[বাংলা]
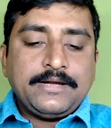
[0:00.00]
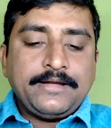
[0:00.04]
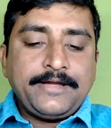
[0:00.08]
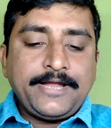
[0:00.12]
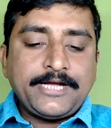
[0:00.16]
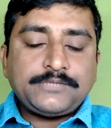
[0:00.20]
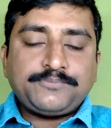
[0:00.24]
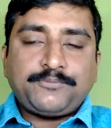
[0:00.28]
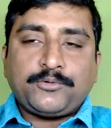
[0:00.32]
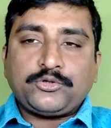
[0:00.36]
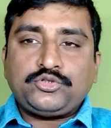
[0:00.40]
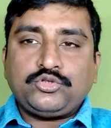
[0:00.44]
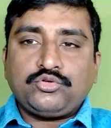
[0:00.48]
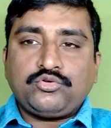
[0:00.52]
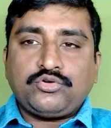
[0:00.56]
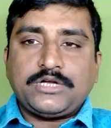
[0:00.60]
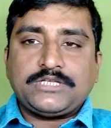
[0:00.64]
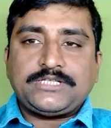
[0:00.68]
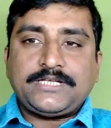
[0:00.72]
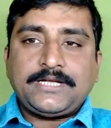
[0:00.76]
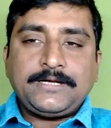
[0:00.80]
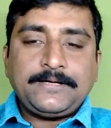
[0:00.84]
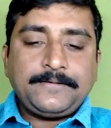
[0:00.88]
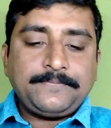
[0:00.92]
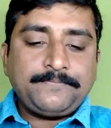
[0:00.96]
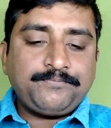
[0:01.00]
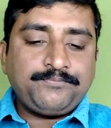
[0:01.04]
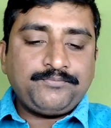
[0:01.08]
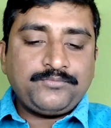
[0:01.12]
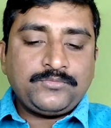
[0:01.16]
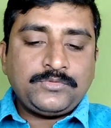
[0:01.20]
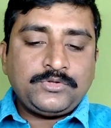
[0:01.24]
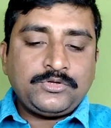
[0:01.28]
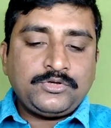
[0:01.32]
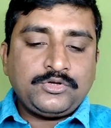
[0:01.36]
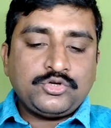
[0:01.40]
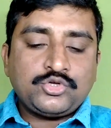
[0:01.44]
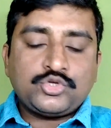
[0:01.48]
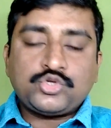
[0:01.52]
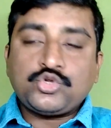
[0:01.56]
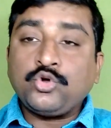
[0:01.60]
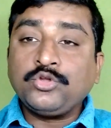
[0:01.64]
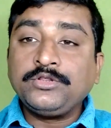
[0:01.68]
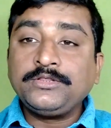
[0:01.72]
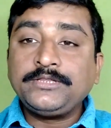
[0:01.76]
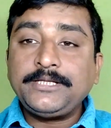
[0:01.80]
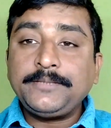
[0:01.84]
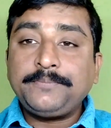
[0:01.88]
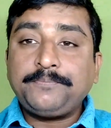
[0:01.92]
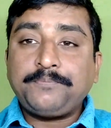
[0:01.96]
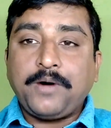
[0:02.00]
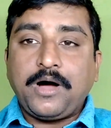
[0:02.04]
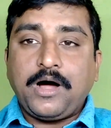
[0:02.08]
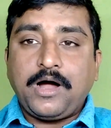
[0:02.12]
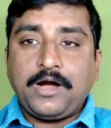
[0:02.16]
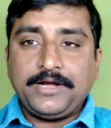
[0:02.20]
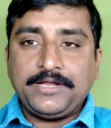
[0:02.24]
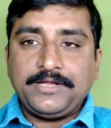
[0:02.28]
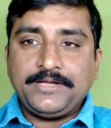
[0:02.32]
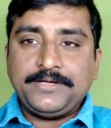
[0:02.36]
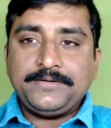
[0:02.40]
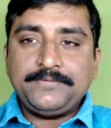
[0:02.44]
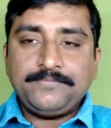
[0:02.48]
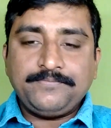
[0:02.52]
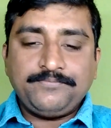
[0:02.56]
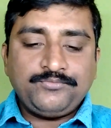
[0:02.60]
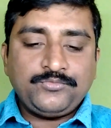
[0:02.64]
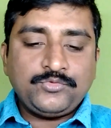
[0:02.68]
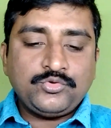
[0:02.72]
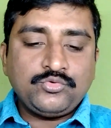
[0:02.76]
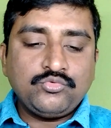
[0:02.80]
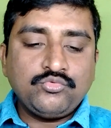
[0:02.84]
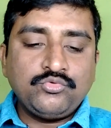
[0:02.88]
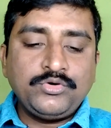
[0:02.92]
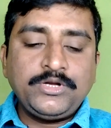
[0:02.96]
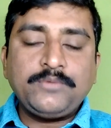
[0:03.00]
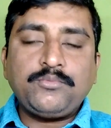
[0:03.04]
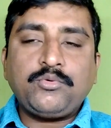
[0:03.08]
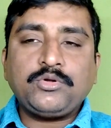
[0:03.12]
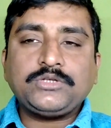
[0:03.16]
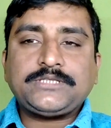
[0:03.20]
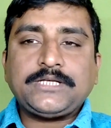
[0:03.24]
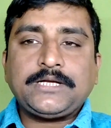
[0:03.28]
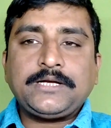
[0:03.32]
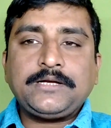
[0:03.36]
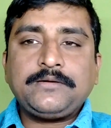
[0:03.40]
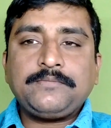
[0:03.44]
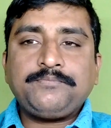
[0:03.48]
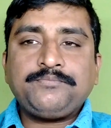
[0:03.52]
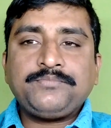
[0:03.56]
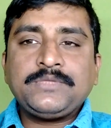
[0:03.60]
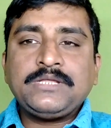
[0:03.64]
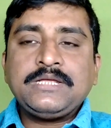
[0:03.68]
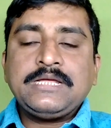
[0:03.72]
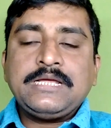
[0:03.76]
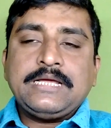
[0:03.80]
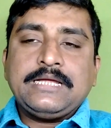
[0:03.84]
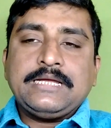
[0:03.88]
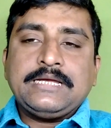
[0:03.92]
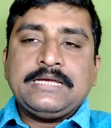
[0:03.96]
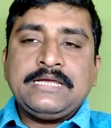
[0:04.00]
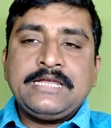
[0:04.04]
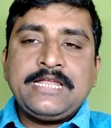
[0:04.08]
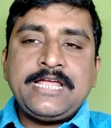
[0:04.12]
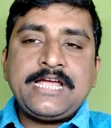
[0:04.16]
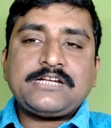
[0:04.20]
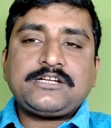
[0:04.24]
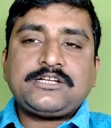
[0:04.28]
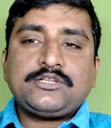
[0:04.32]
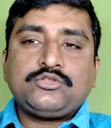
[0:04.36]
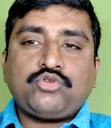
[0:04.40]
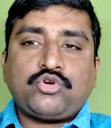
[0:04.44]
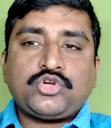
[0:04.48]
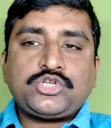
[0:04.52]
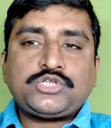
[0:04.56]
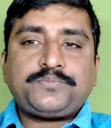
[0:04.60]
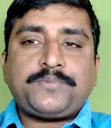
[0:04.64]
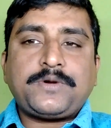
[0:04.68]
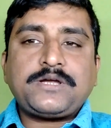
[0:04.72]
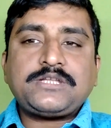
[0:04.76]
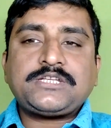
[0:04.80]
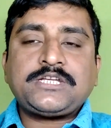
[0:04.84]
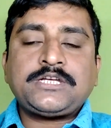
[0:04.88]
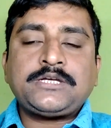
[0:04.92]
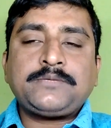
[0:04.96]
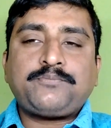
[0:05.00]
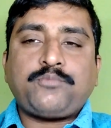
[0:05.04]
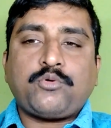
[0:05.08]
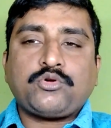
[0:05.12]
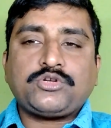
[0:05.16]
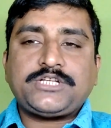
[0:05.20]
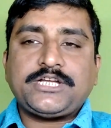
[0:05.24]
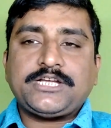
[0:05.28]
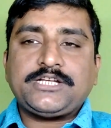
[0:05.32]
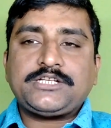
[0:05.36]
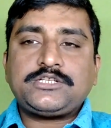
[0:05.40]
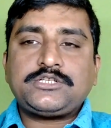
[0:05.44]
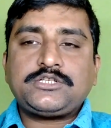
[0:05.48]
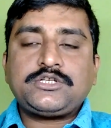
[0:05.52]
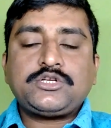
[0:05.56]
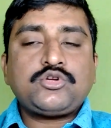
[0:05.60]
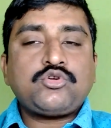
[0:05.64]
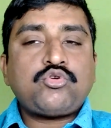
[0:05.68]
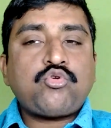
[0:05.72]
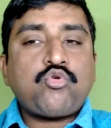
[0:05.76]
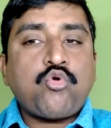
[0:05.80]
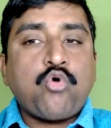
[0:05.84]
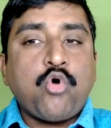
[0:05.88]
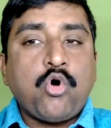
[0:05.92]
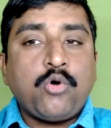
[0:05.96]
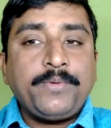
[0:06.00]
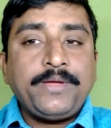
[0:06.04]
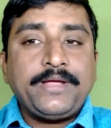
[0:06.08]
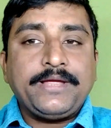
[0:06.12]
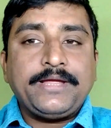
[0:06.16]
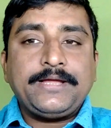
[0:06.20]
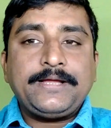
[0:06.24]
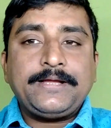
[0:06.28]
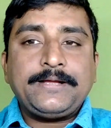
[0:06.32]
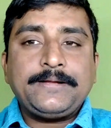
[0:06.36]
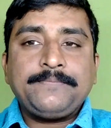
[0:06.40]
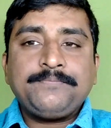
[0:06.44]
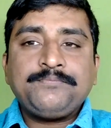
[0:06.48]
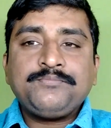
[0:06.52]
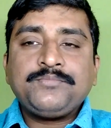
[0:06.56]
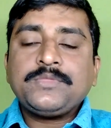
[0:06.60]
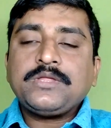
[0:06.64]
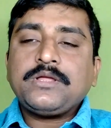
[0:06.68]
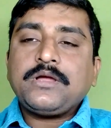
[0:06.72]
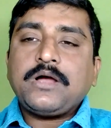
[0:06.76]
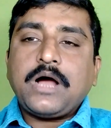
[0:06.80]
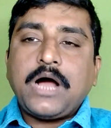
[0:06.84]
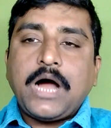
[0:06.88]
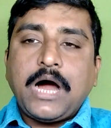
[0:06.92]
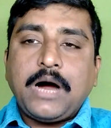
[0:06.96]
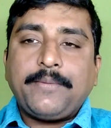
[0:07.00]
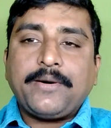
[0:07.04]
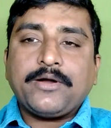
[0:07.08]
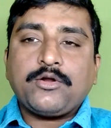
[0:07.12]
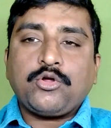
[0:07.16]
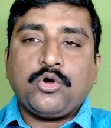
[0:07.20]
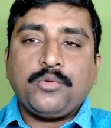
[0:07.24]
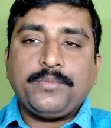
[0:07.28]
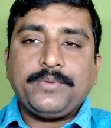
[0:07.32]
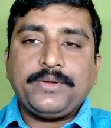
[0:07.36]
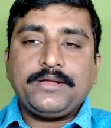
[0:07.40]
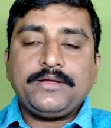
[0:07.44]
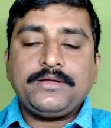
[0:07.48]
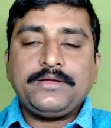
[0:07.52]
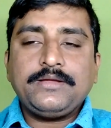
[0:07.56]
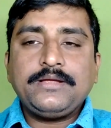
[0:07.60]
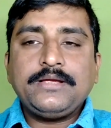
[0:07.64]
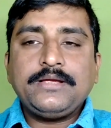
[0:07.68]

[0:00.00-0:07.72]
নেক্সট প্রশ্ন করেছেন সন্দীপ পাহাড়ি উনি বলছেন নেক্সট দশ পার্সেন্ট প্রসেস কবে আবার হবে